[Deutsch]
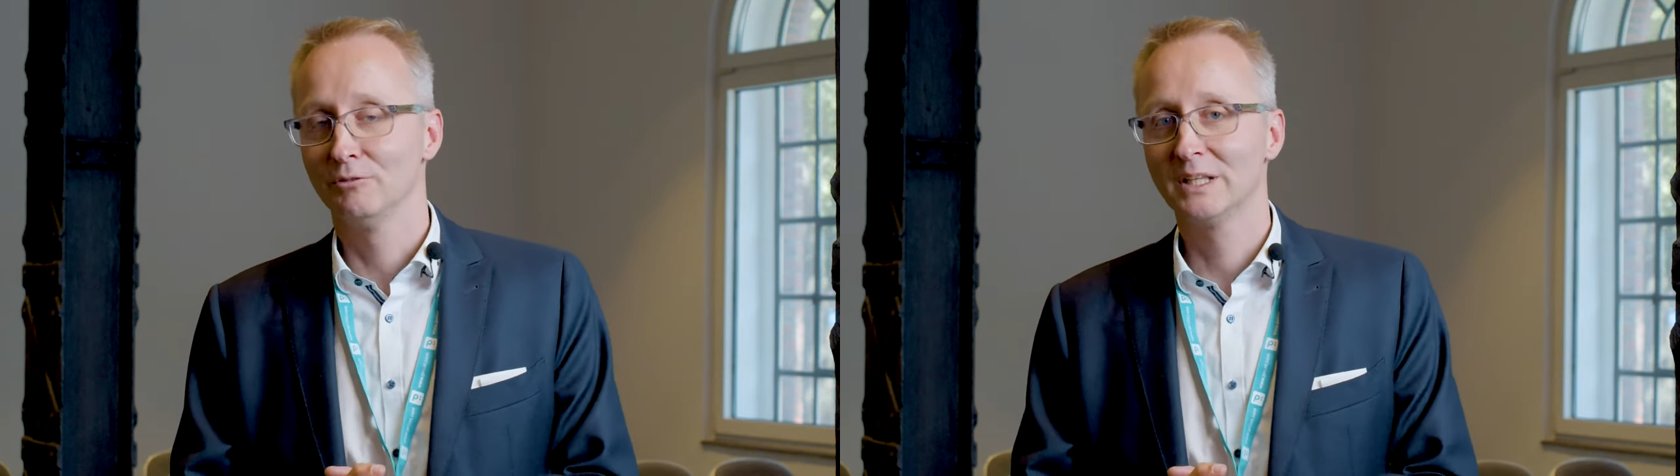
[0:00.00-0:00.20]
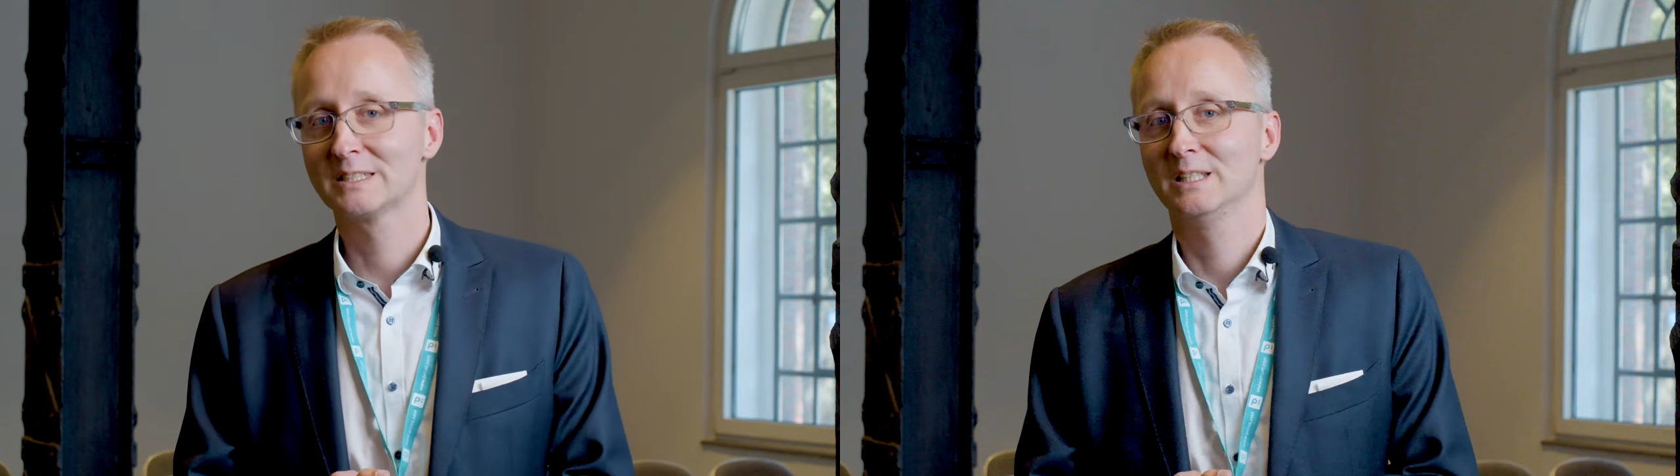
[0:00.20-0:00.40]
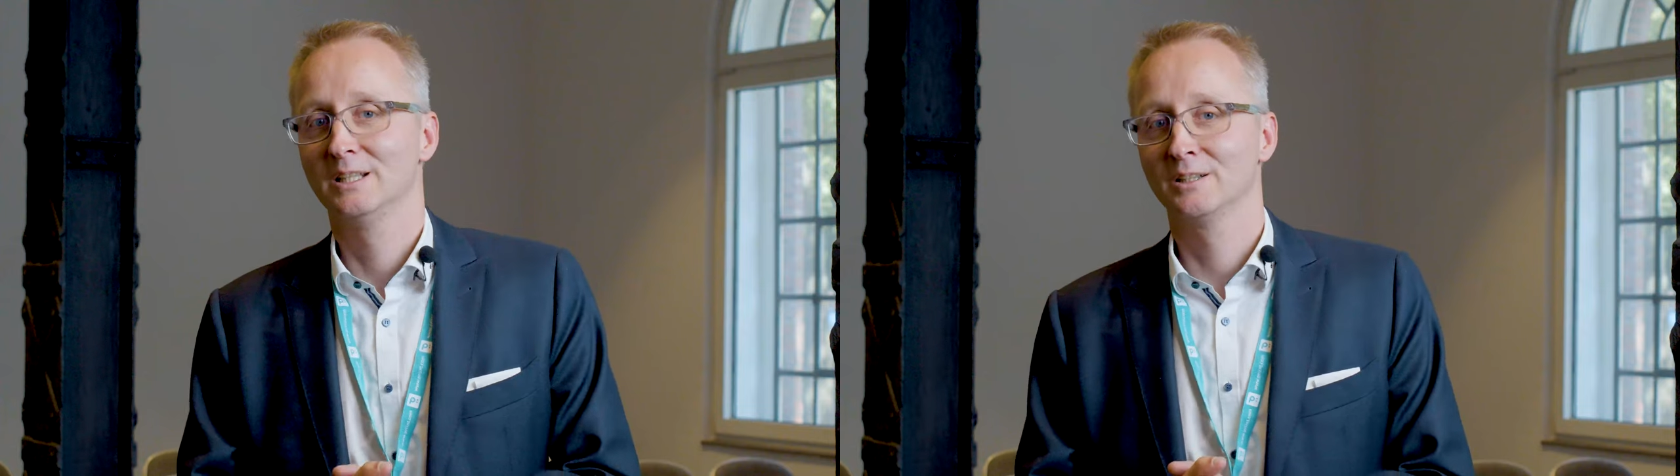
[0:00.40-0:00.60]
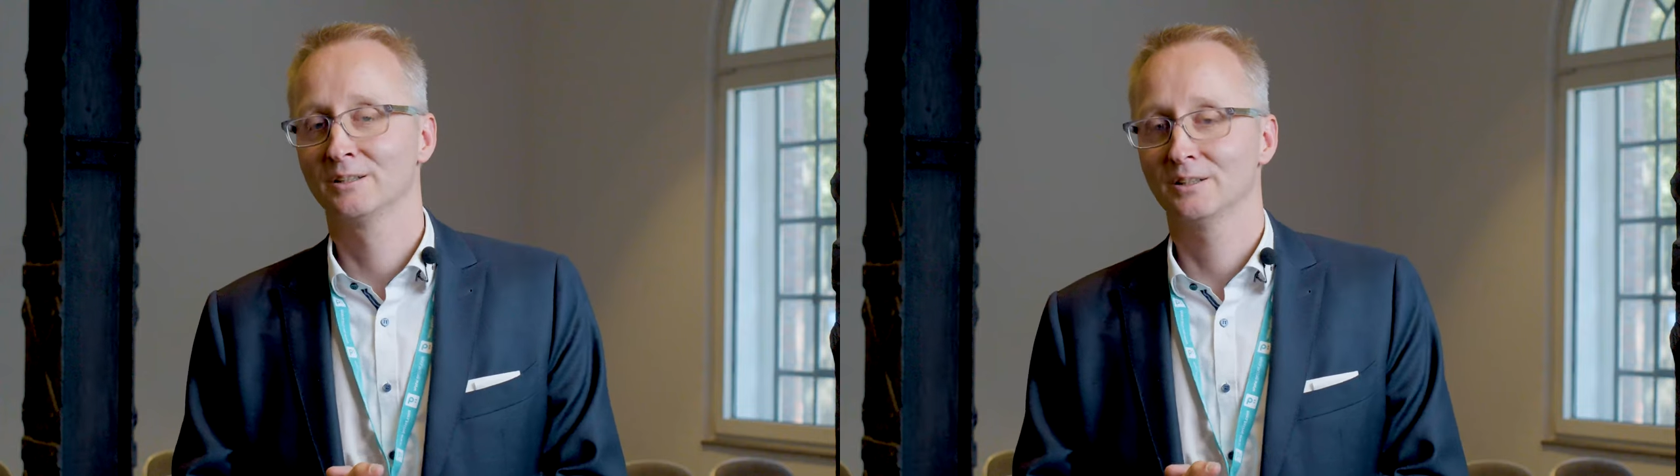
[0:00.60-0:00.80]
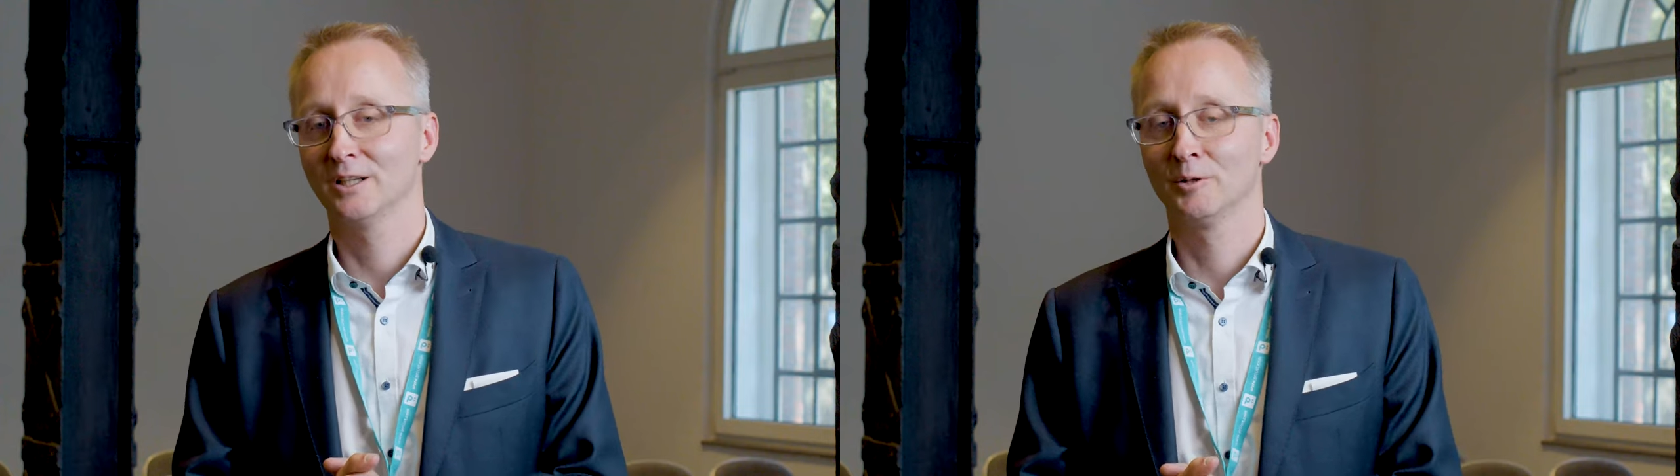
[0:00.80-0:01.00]

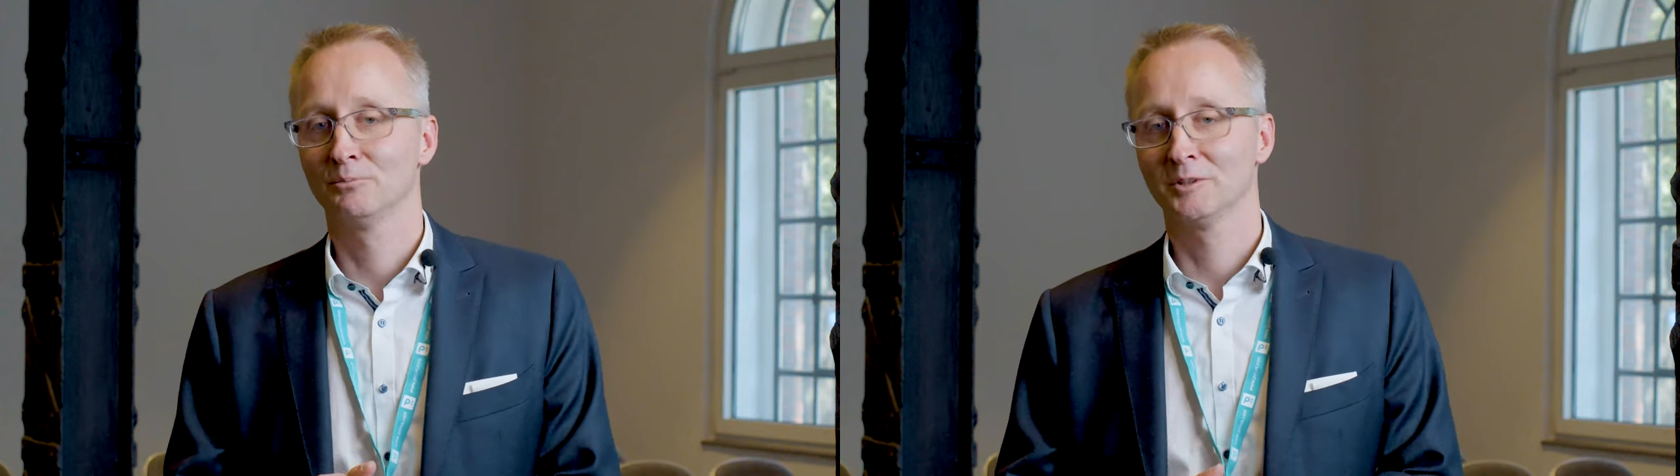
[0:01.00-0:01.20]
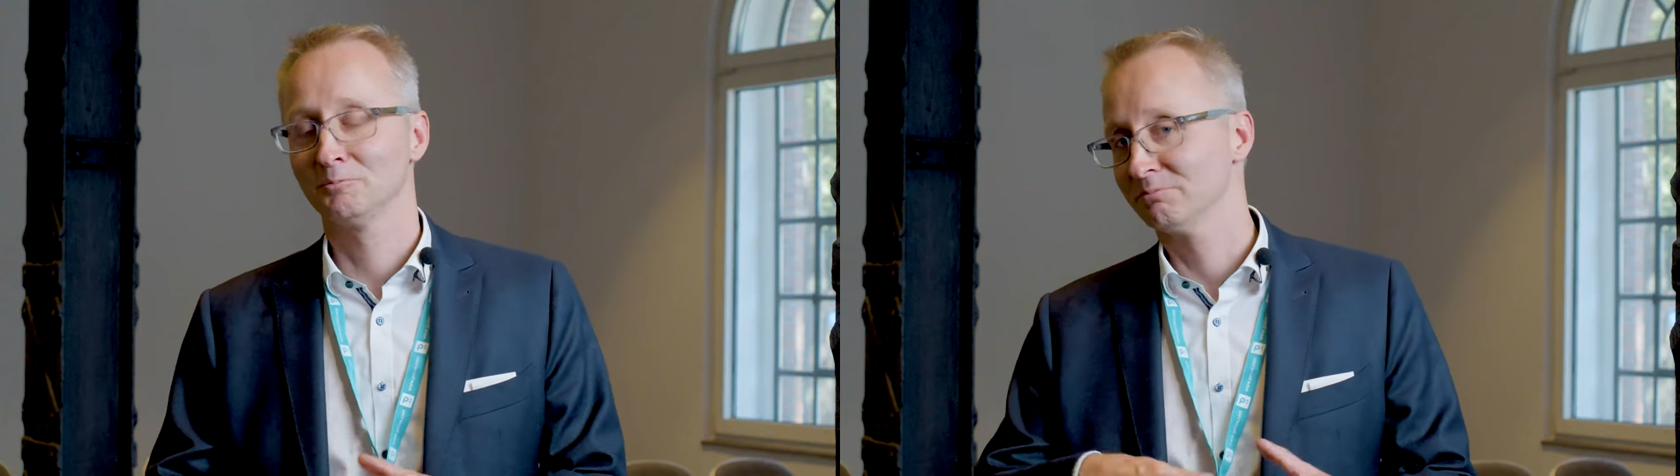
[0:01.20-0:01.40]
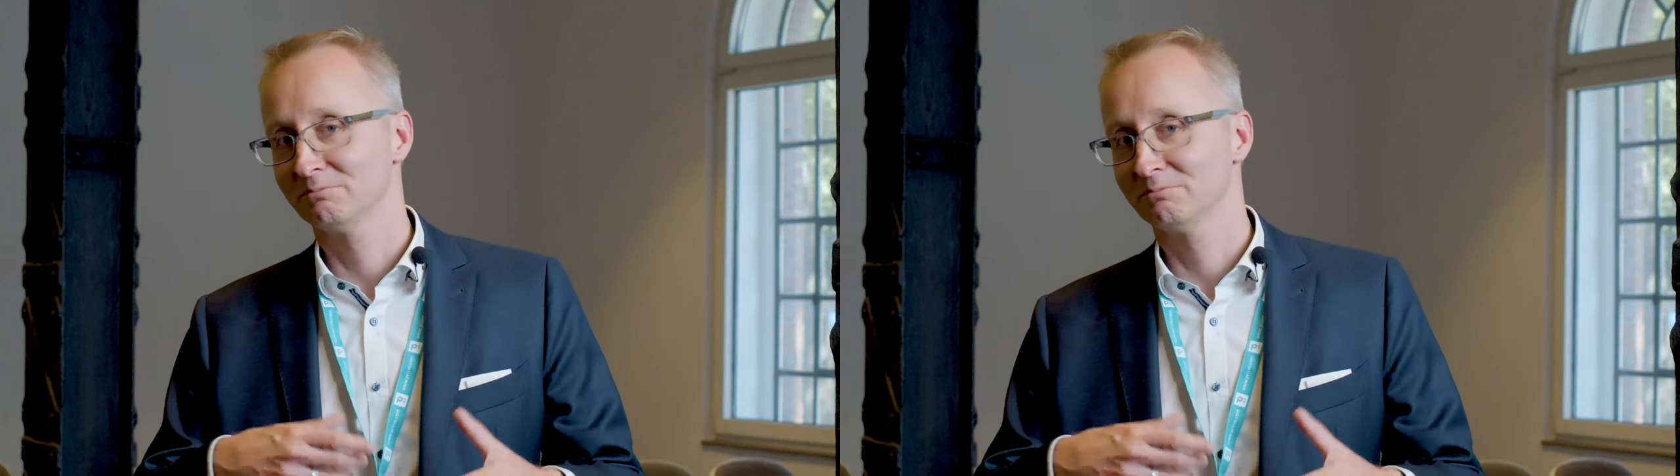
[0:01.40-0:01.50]
witzigen ähm,